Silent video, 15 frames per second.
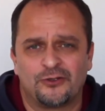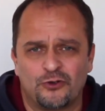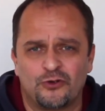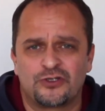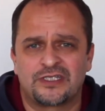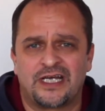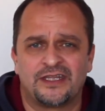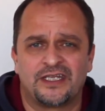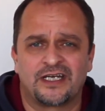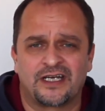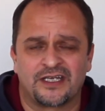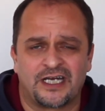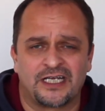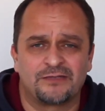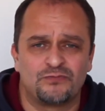90
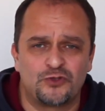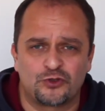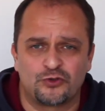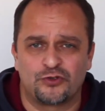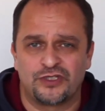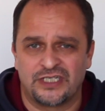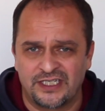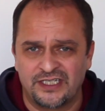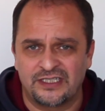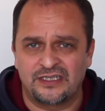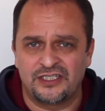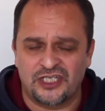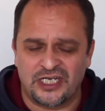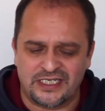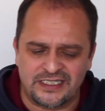dakikada 60 soru
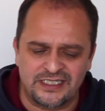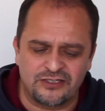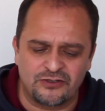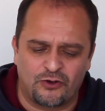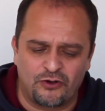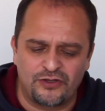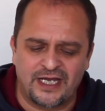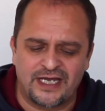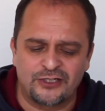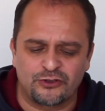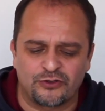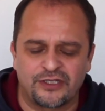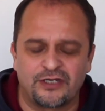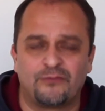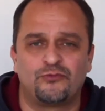yanıtlayacaksınız. Ondan
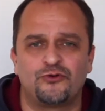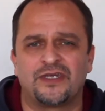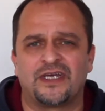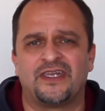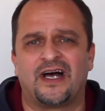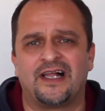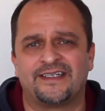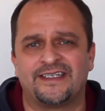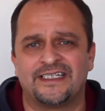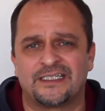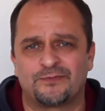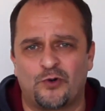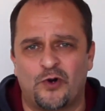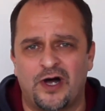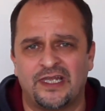sonra da buradan
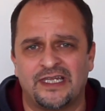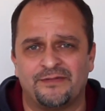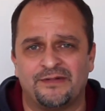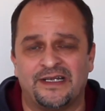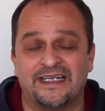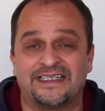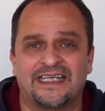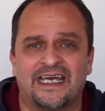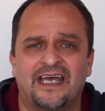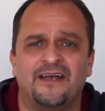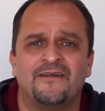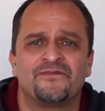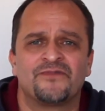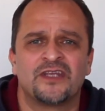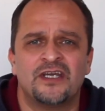aldığınız puanla birlikte
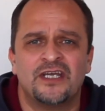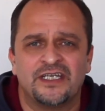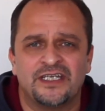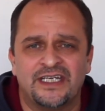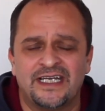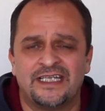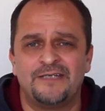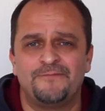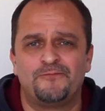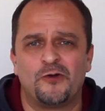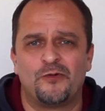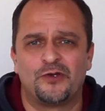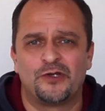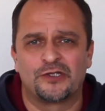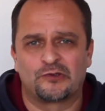yine
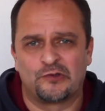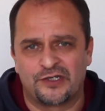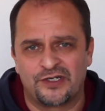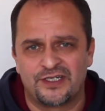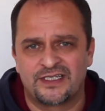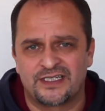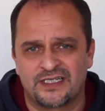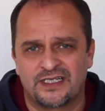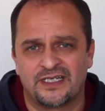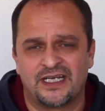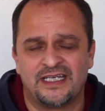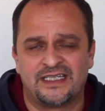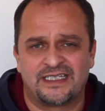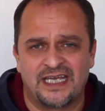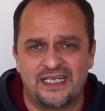diploma notlarınız
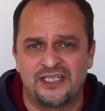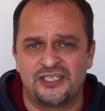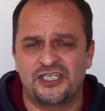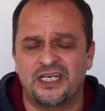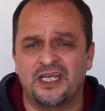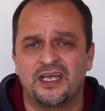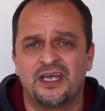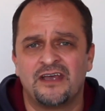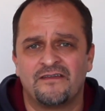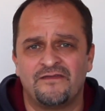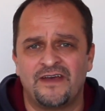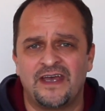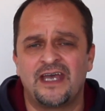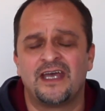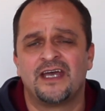etki edecek
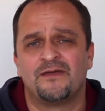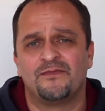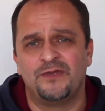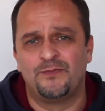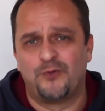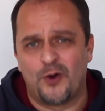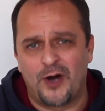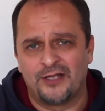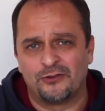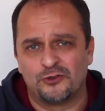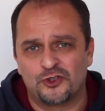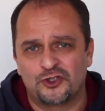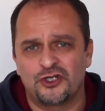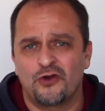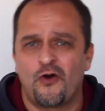ve bir puan
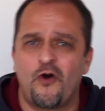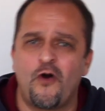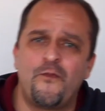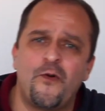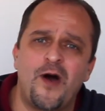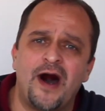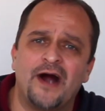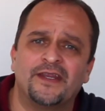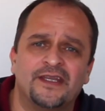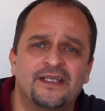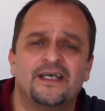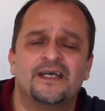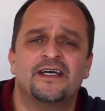oluşacak. O puan